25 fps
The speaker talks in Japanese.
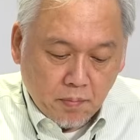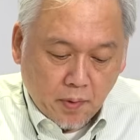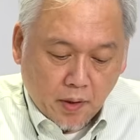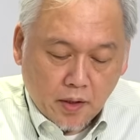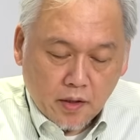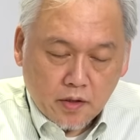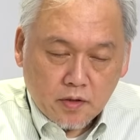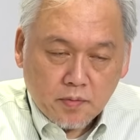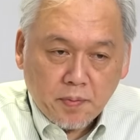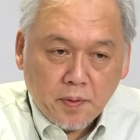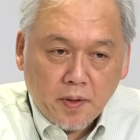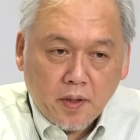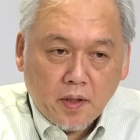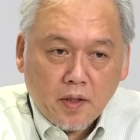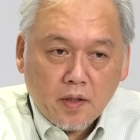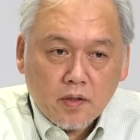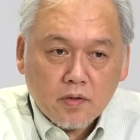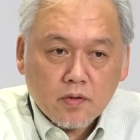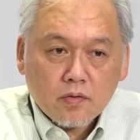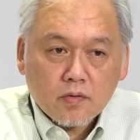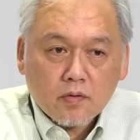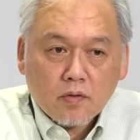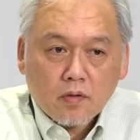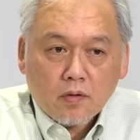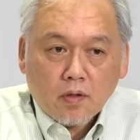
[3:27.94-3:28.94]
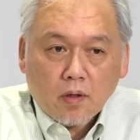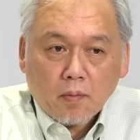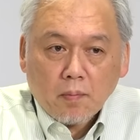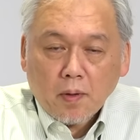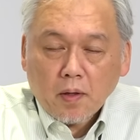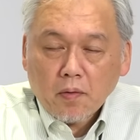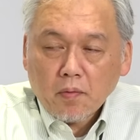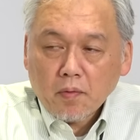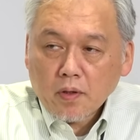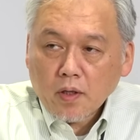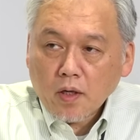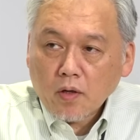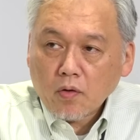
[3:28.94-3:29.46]
まあエクスペリアエースっていう名
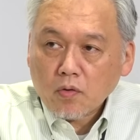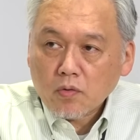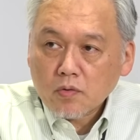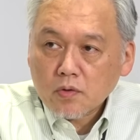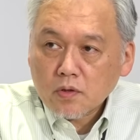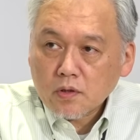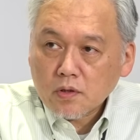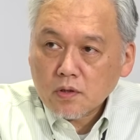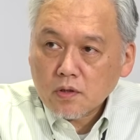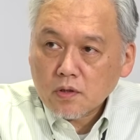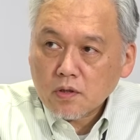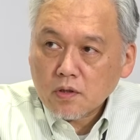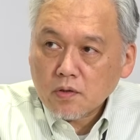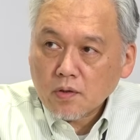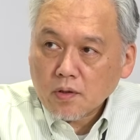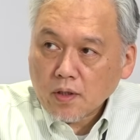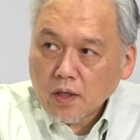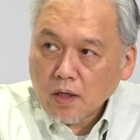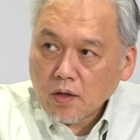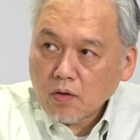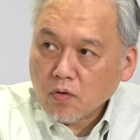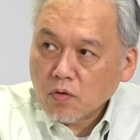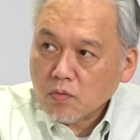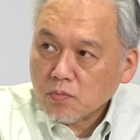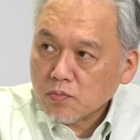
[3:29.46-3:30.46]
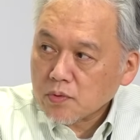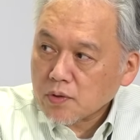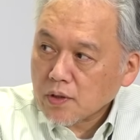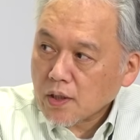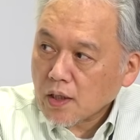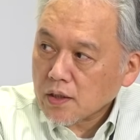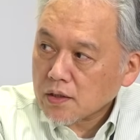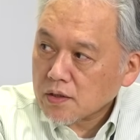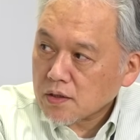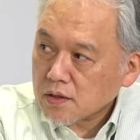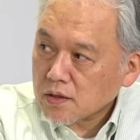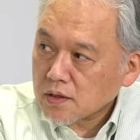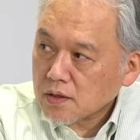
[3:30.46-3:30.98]
前は実は結構
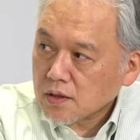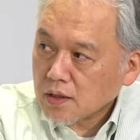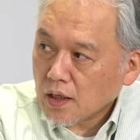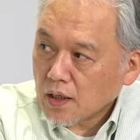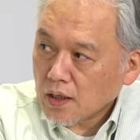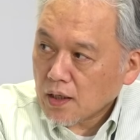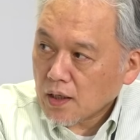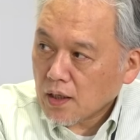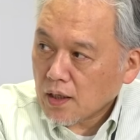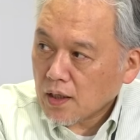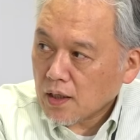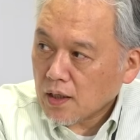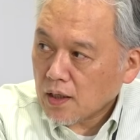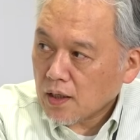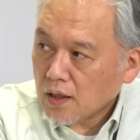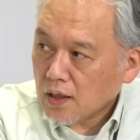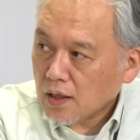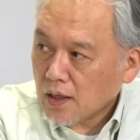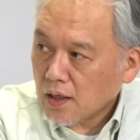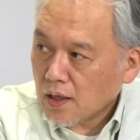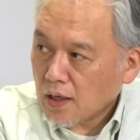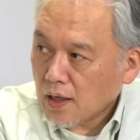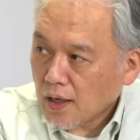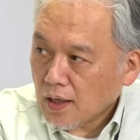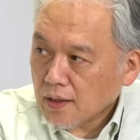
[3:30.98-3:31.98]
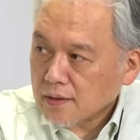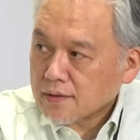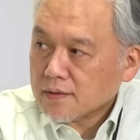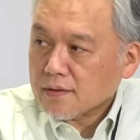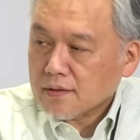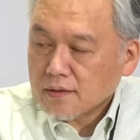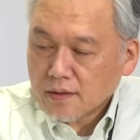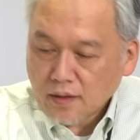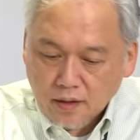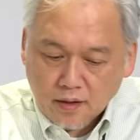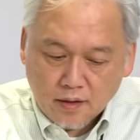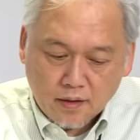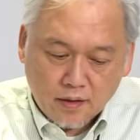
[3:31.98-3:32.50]
昔からあっ
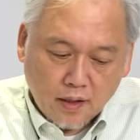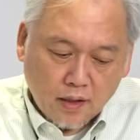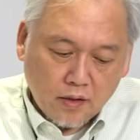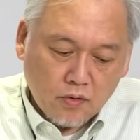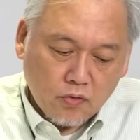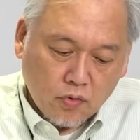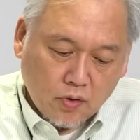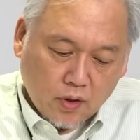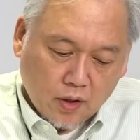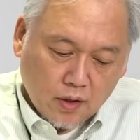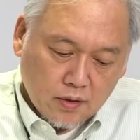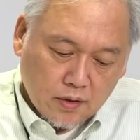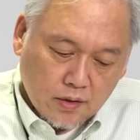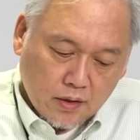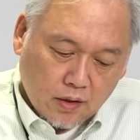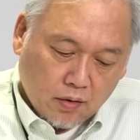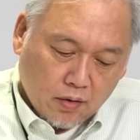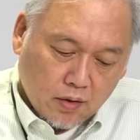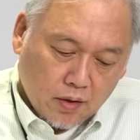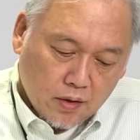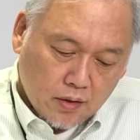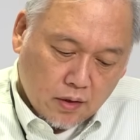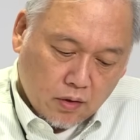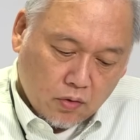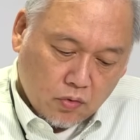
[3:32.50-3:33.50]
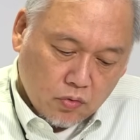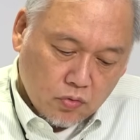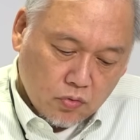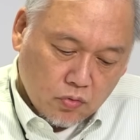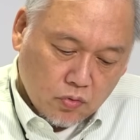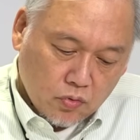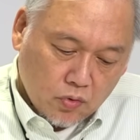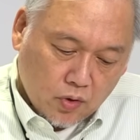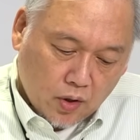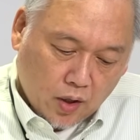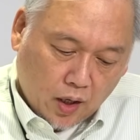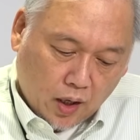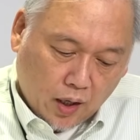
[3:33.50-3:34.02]
て、何度か使われたこ
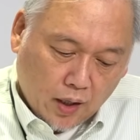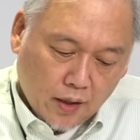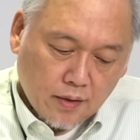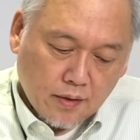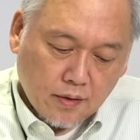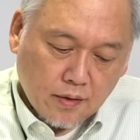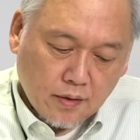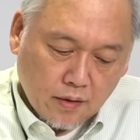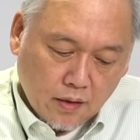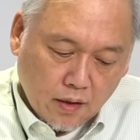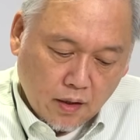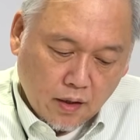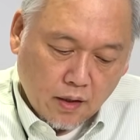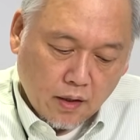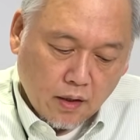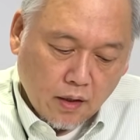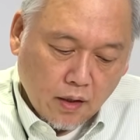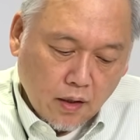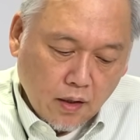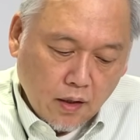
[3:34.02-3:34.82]
とがあって、